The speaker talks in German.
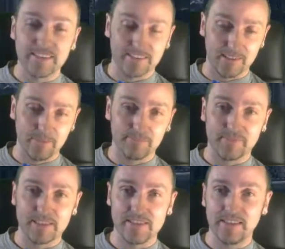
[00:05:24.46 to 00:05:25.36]
Ja,
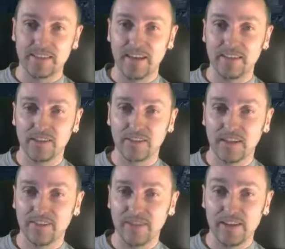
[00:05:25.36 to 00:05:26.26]
das liegt halt
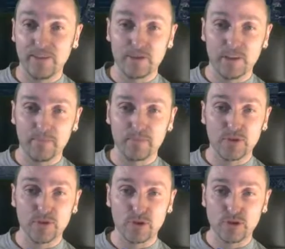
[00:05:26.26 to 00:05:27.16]
daran, weil ich eben
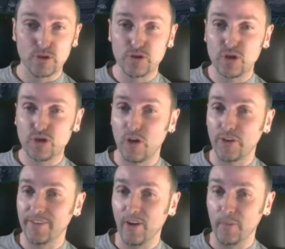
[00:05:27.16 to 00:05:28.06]
nicht richtig
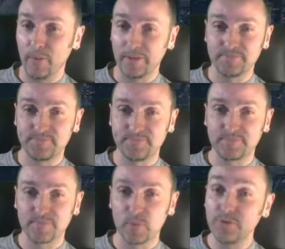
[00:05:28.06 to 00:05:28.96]
geschossen habe.
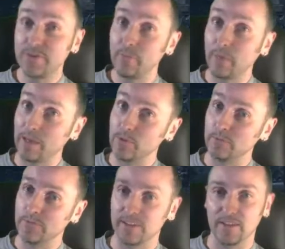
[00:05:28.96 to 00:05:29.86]
Und eine
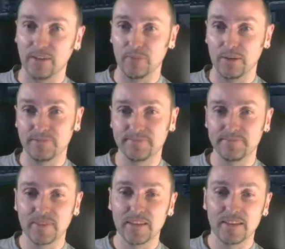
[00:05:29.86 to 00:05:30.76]
Premium drin habe.
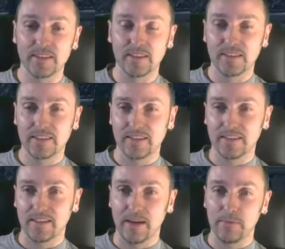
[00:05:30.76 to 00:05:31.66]

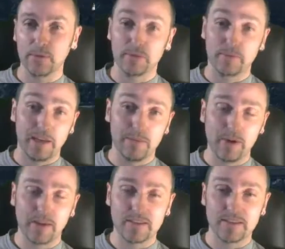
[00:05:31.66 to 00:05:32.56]
Aber gut, bei einem
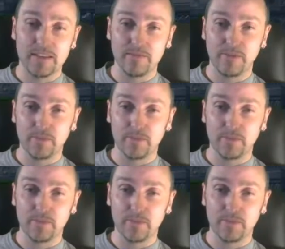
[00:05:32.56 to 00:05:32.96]
Magazin von